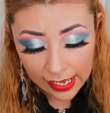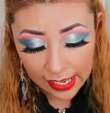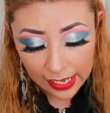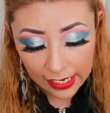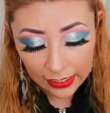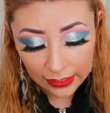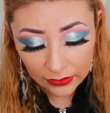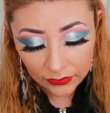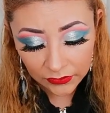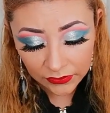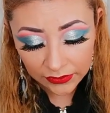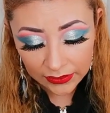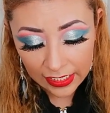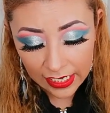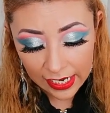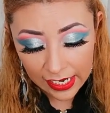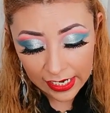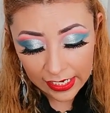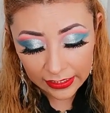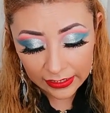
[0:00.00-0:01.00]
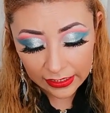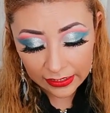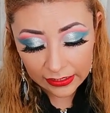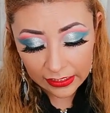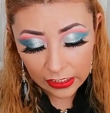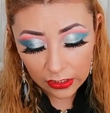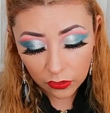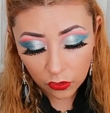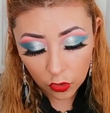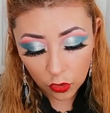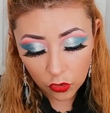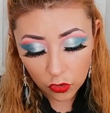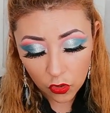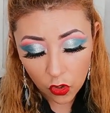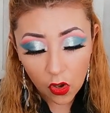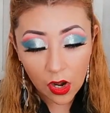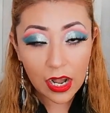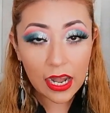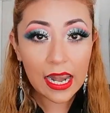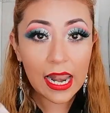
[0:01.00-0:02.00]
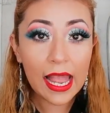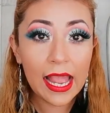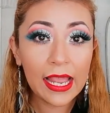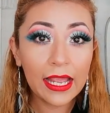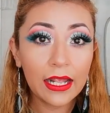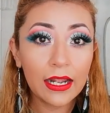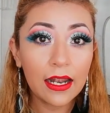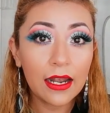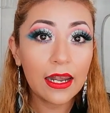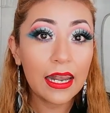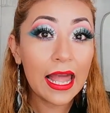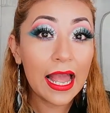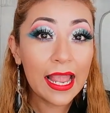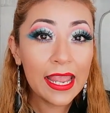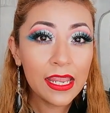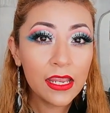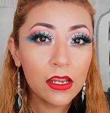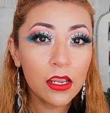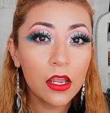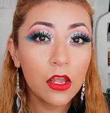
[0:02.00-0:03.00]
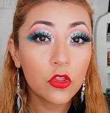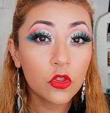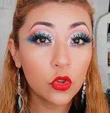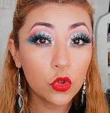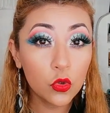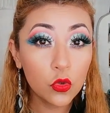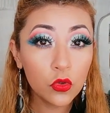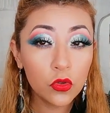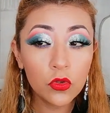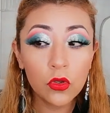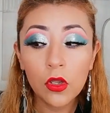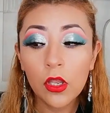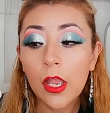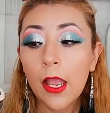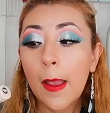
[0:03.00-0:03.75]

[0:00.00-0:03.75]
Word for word: Este es en el tono Like, Nude,